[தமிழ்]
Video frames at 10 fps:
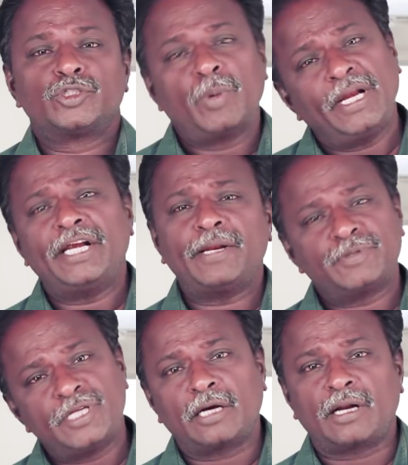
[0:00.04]
ஸ்மைலி
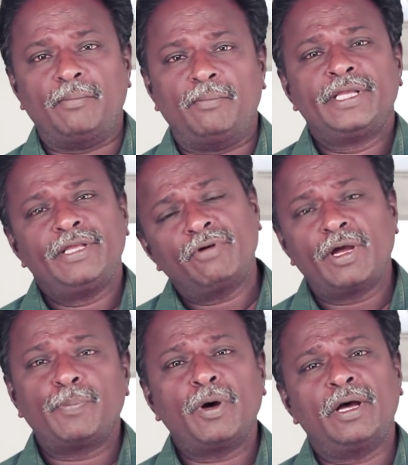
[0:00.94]
ட்ரிப்ஸ் டாட் காம் இவங்க
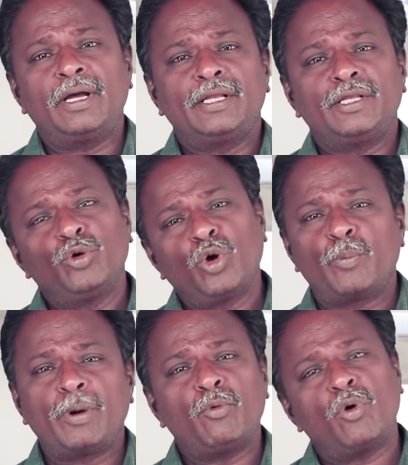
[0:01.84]
இப்போ
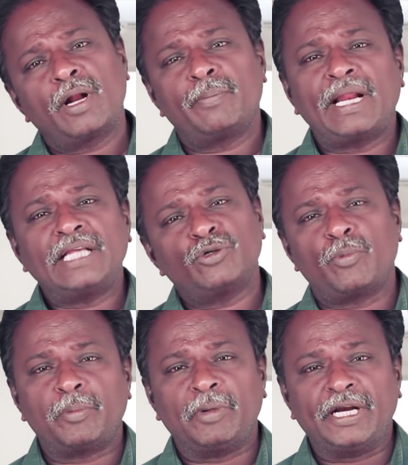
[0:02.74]
யூரோப்பில் ஓனாக பிரான்ச்
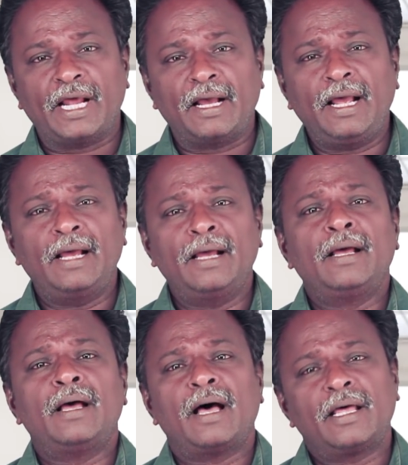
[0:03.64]
ஓப்பன் பண்ணிட்டாங்க
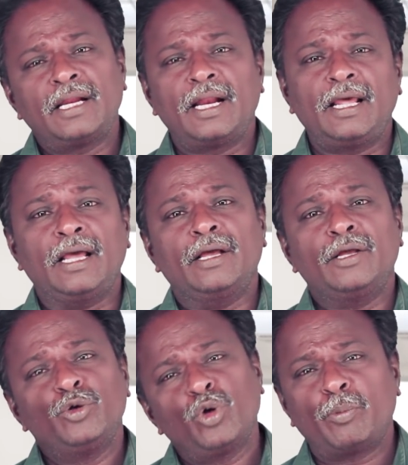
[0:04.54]
அதனால்
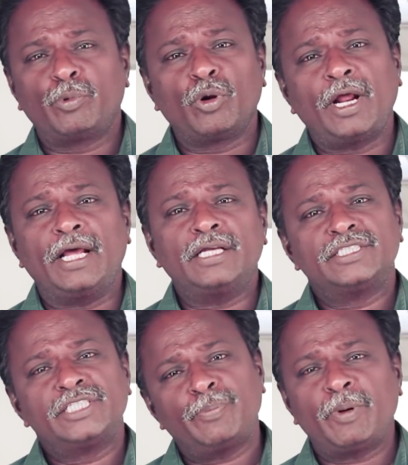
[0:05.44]
யூரோப் டூரை
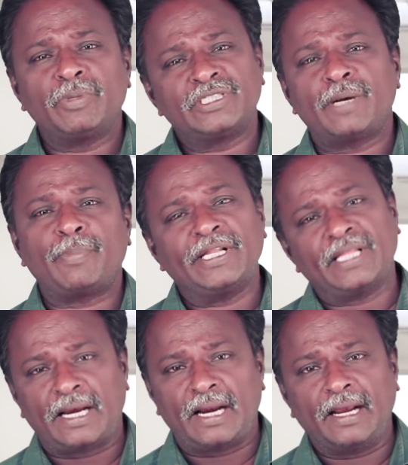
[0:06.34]
சீப் அண்ட் பெஸ்ட்டாக பண்ணி
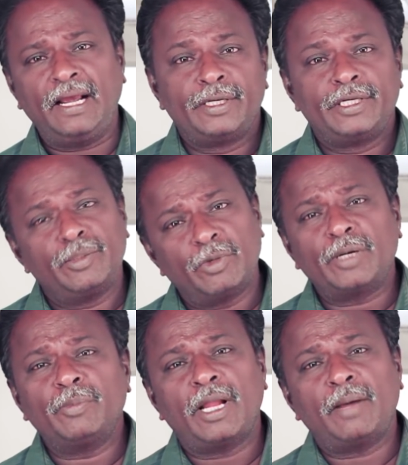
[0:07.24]
தர்றாங்க இது
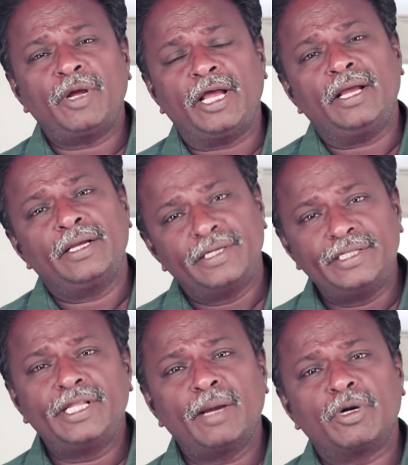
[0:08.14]
மட்டும் இல்லாமல்
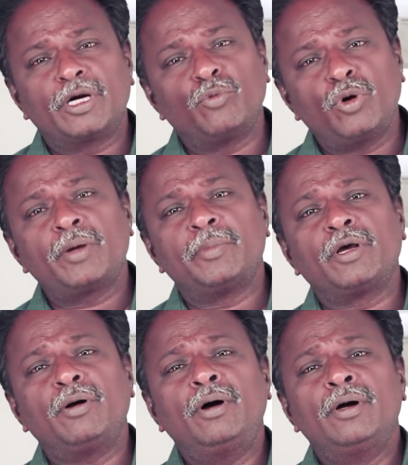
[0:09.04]
இந்தியா மற்றும்
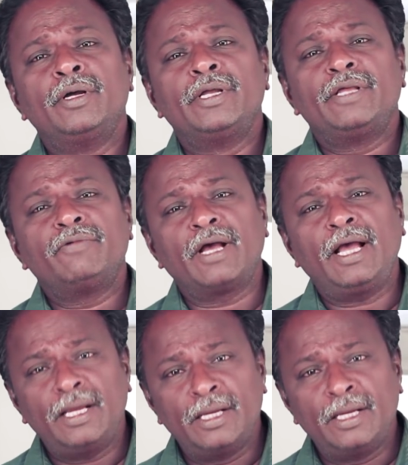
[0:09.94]
உலகமெங்கும் இவங்க